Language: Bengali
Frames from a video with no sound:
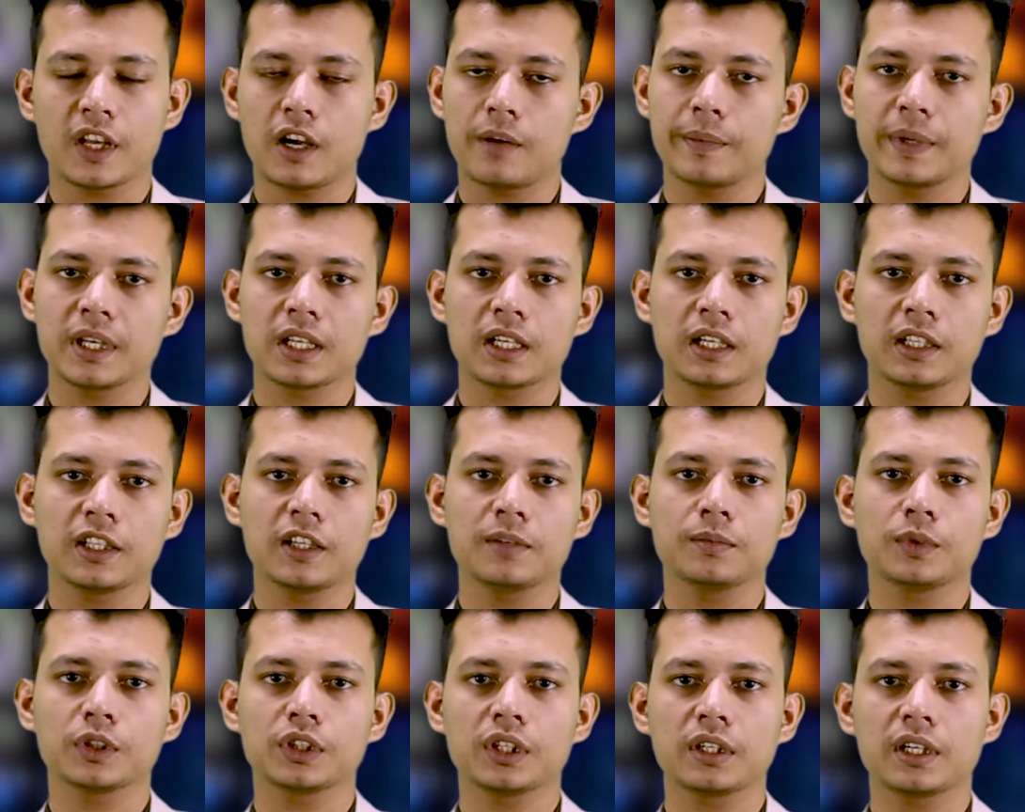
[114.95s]
আমিন
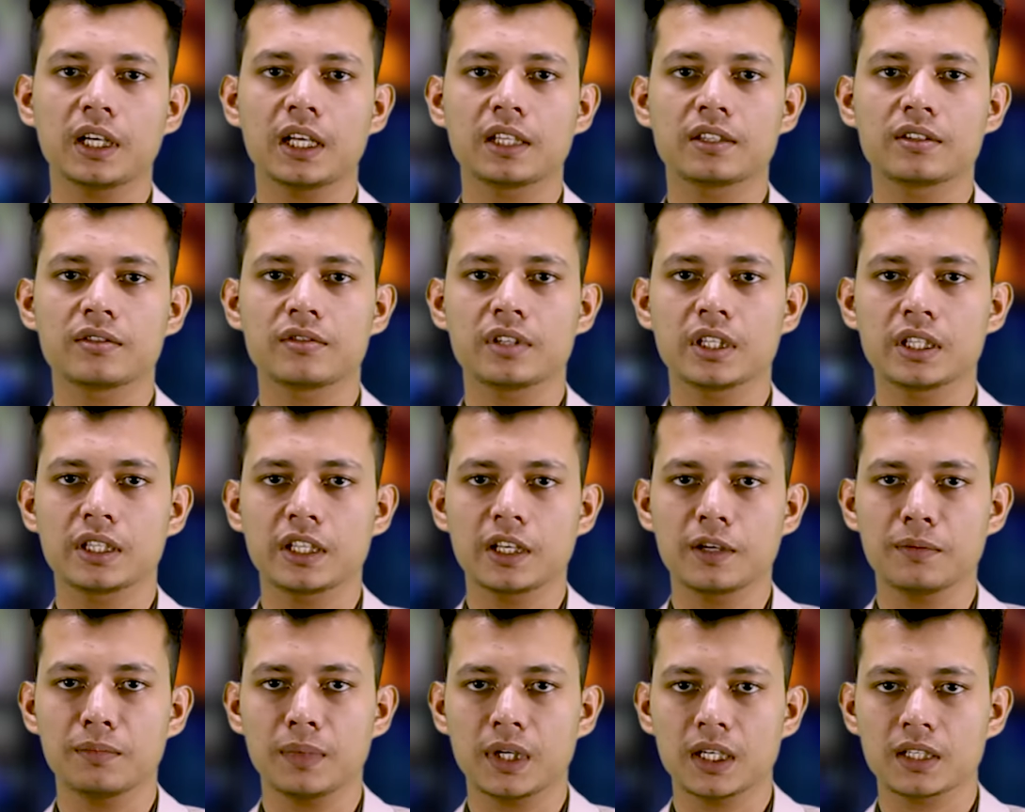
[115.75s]
খানের মতে
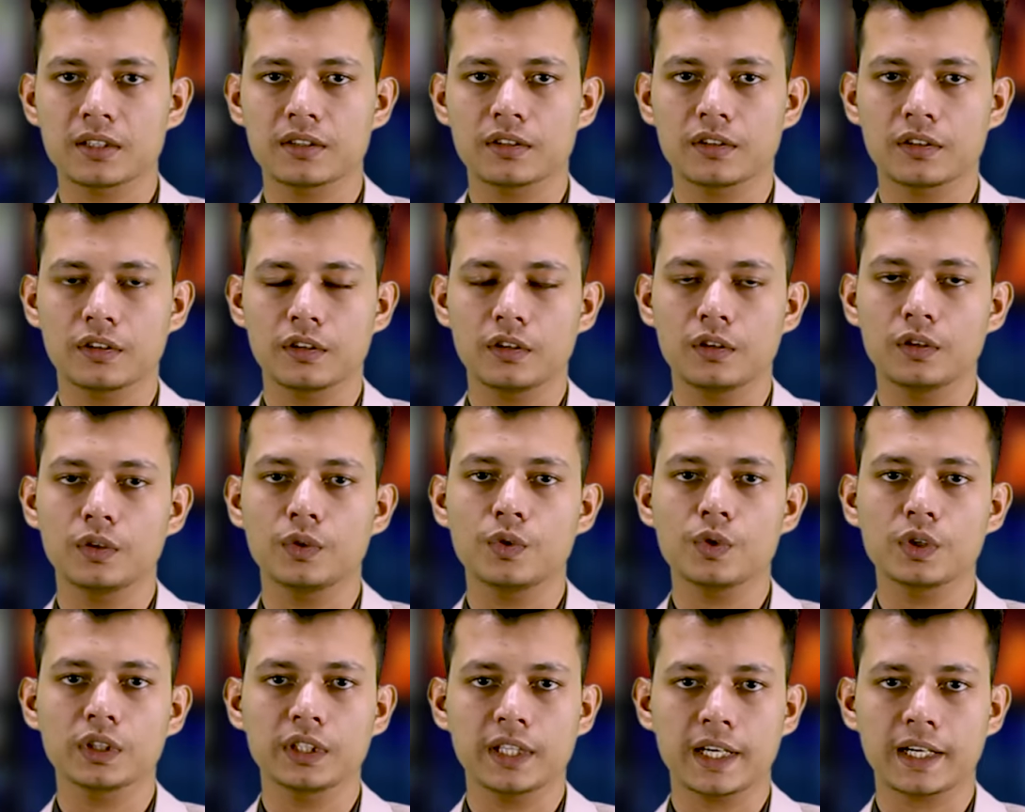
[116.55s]
রাজনীতির মাঠ
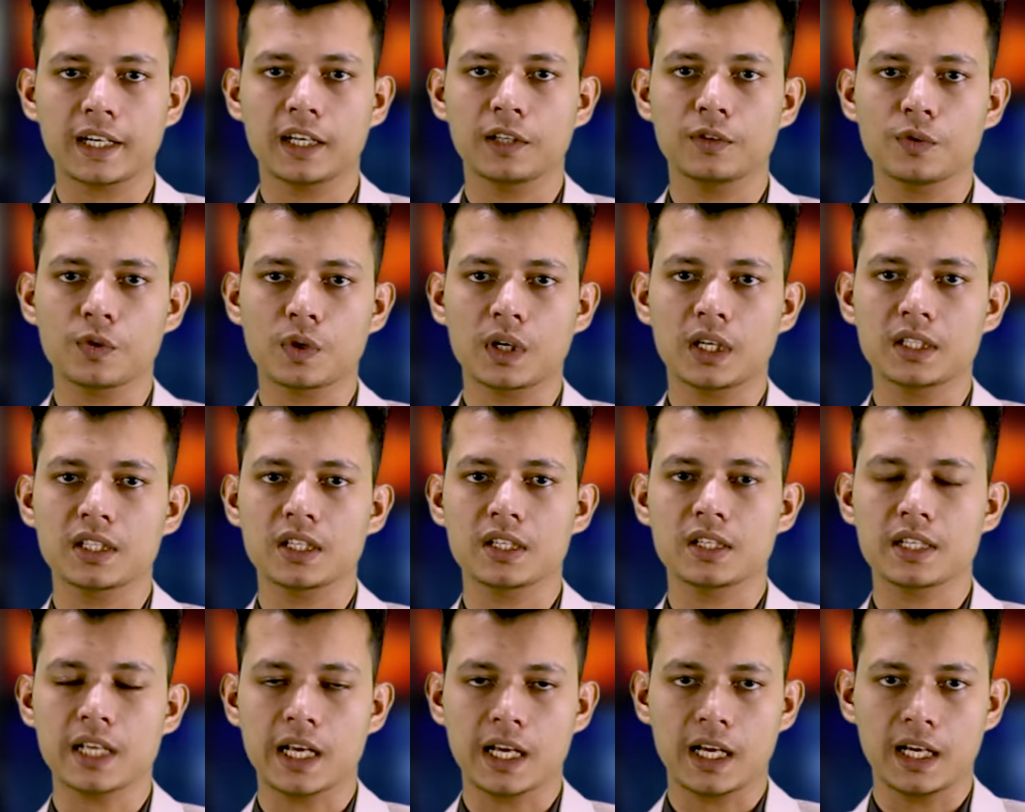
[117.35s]
লোক দেখানো
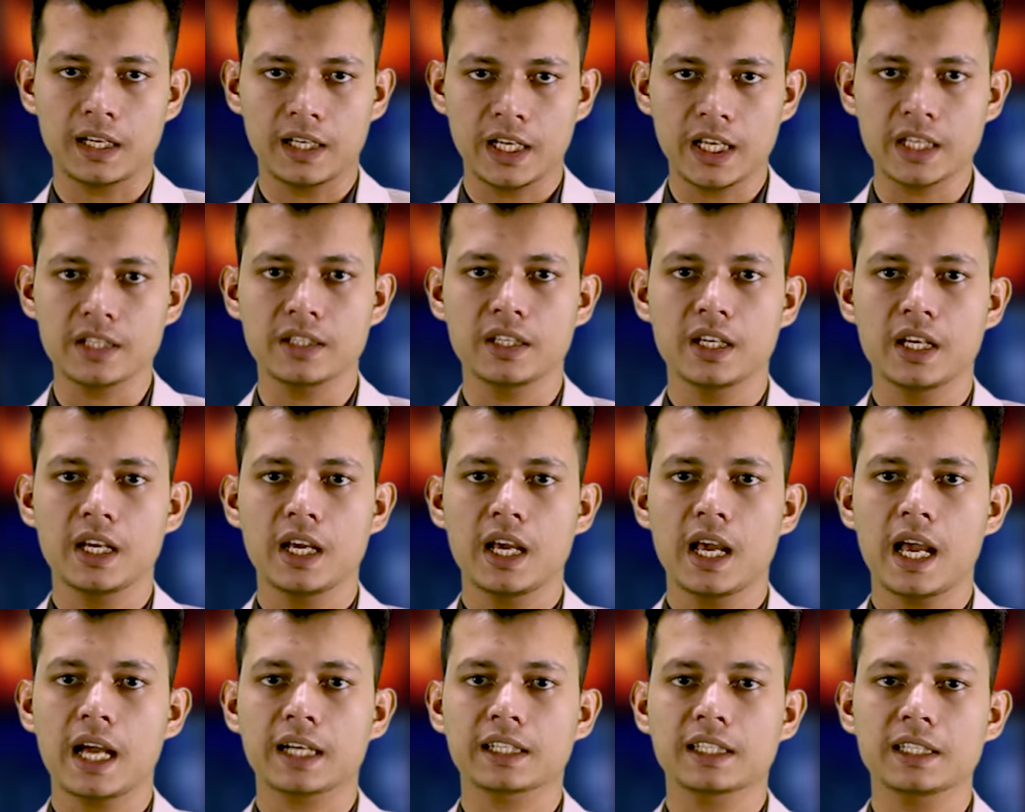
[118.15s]
কাজের জায়গা নেই
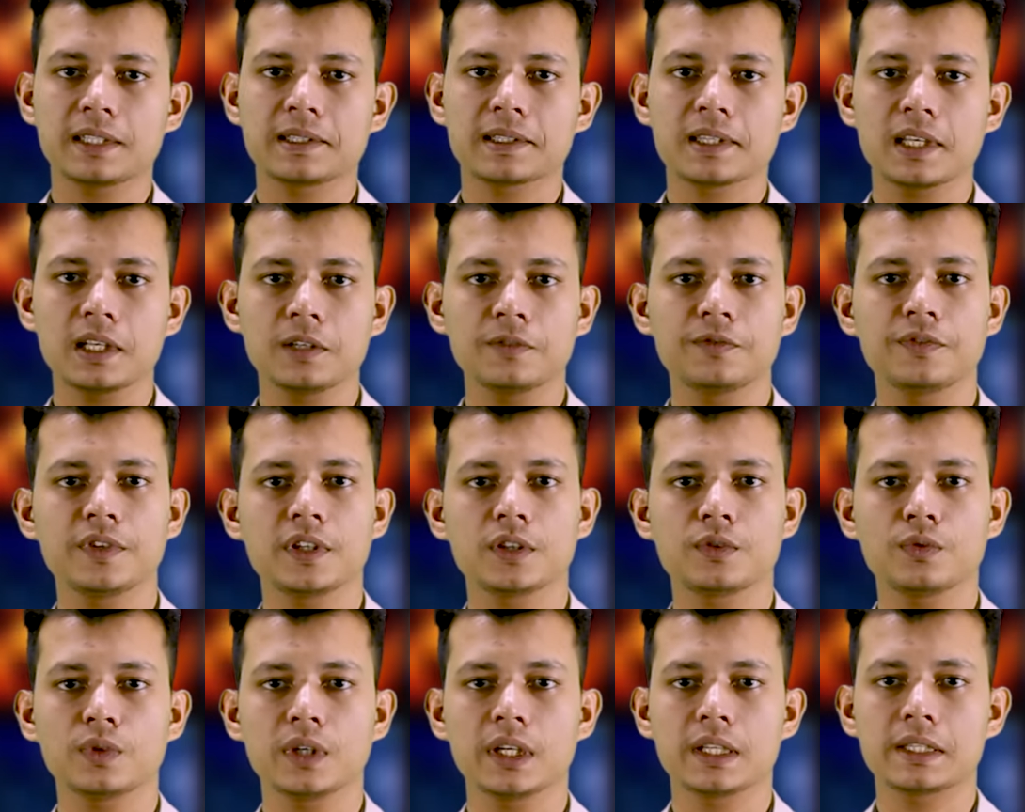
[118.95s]
একটি সেলফি
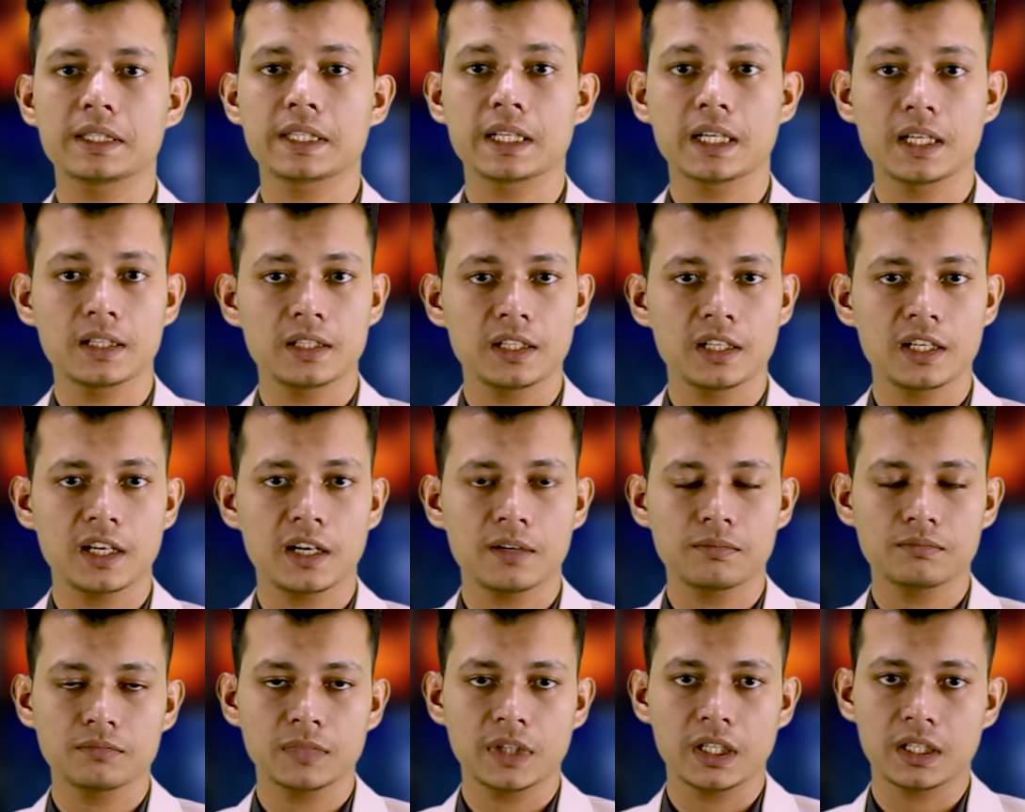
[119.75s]
তুলে ছেড়ে
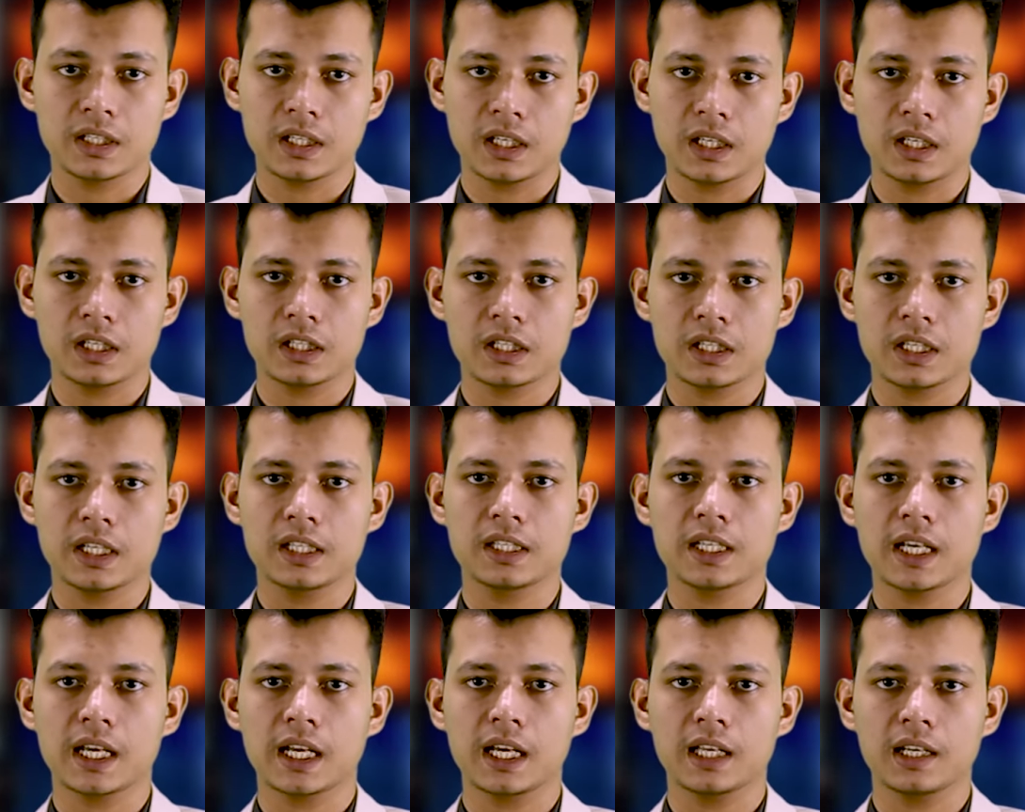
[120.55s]
দিলাম এটা সে
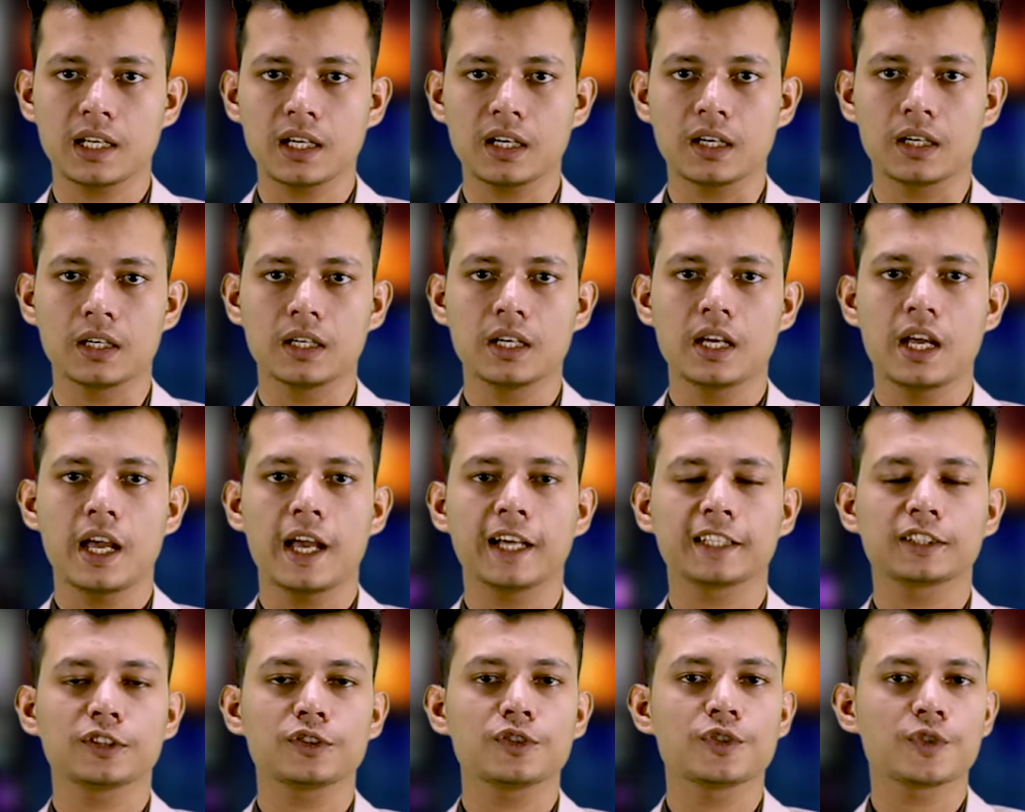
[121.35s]
জায়গা না
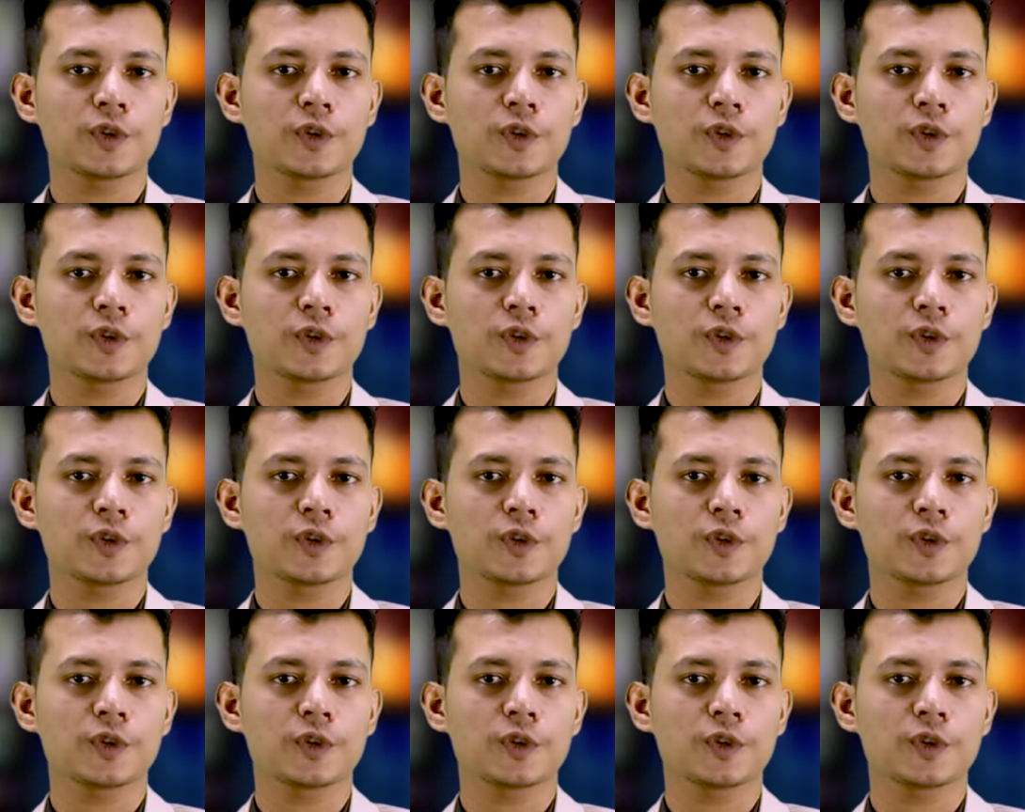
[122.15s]
একজন